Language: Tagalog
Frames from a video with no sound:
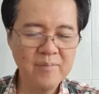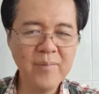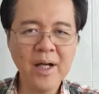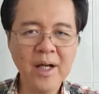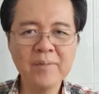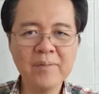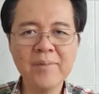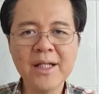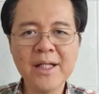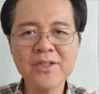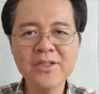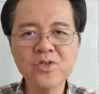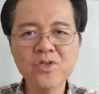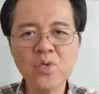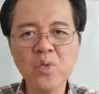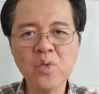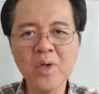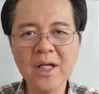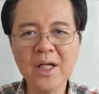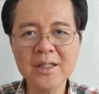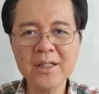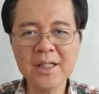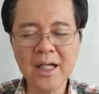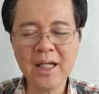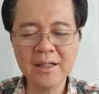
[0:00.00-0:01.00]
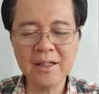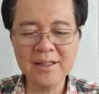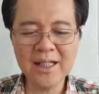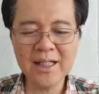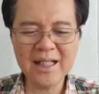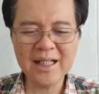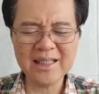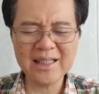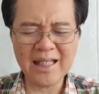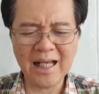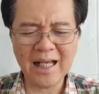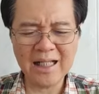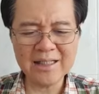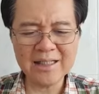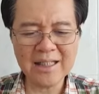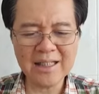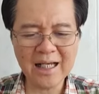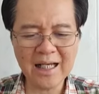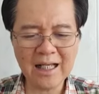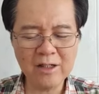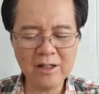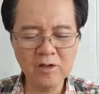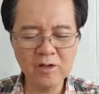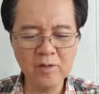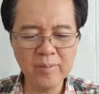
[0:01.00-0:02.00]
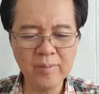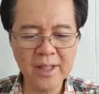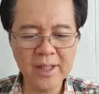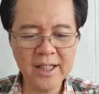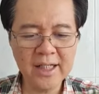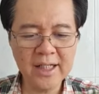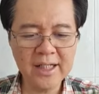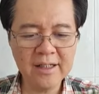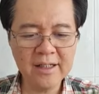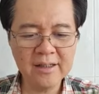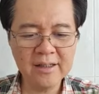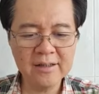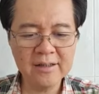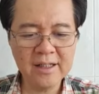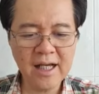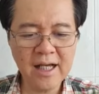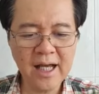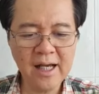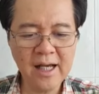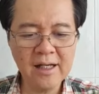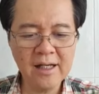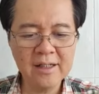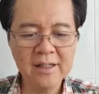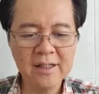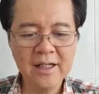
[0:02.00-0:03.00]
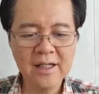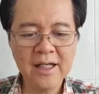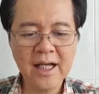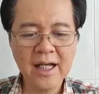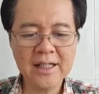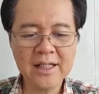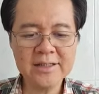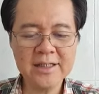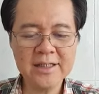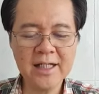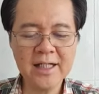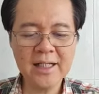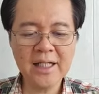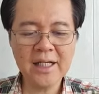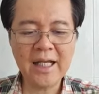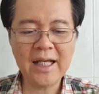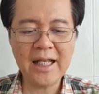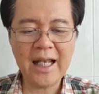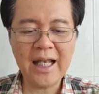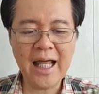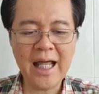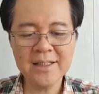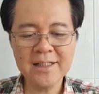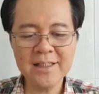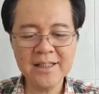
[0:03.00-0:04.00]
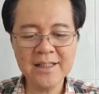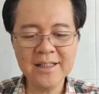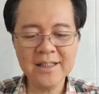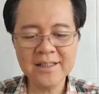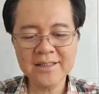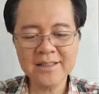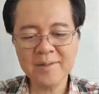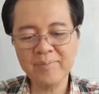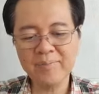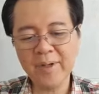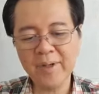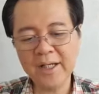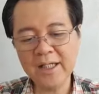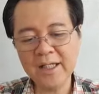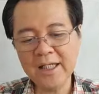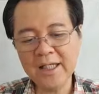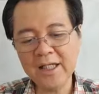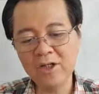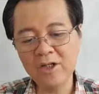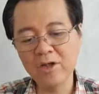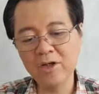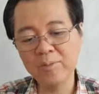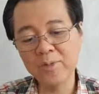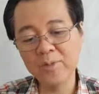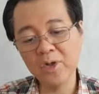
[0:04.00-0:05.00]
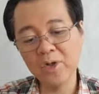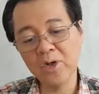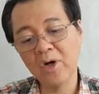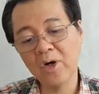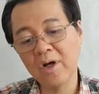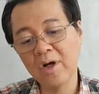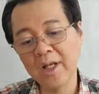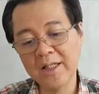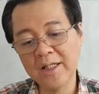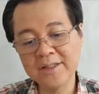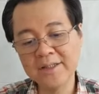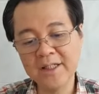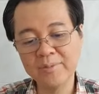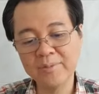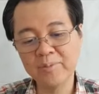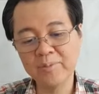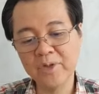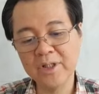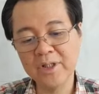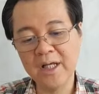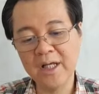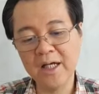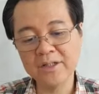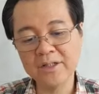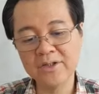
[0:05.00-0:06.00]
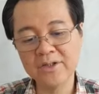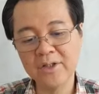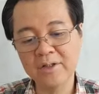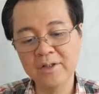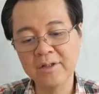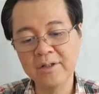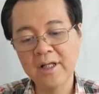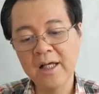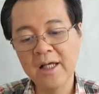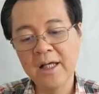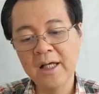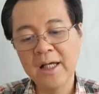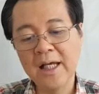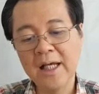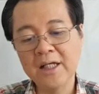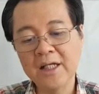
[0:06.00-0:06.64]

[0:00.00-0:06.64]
Pag may sugat kayo na ang tagal-tagal gumaling, ha? Kasi kailangan niya sa paghilom yung collagen production.